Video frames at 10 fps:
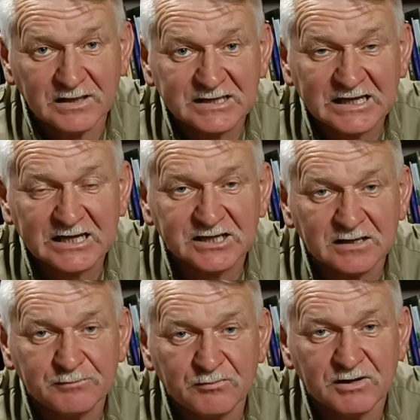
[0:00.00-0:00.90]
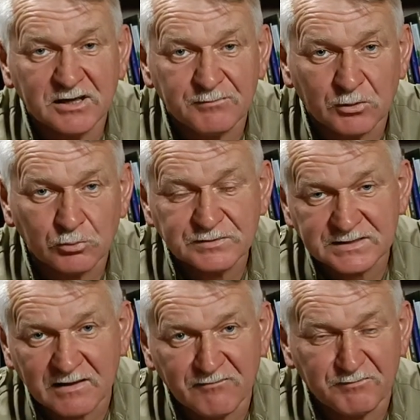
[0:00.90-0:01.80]
na terenie Republiki
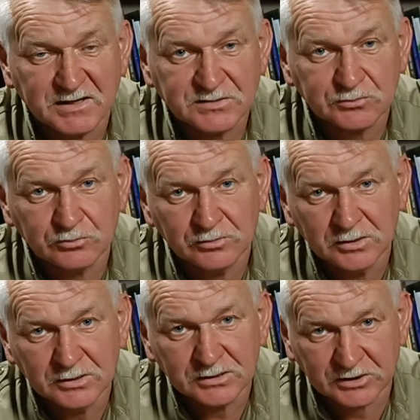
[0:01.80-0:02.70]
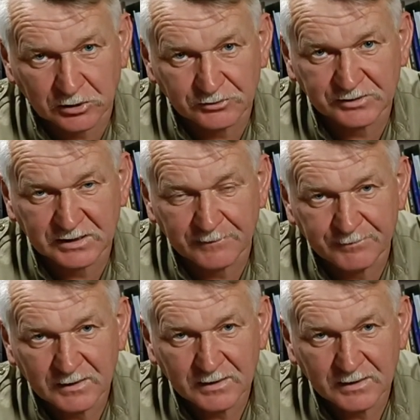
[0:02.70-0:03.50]
Białoruskiej, w Mińsku, Grodnie.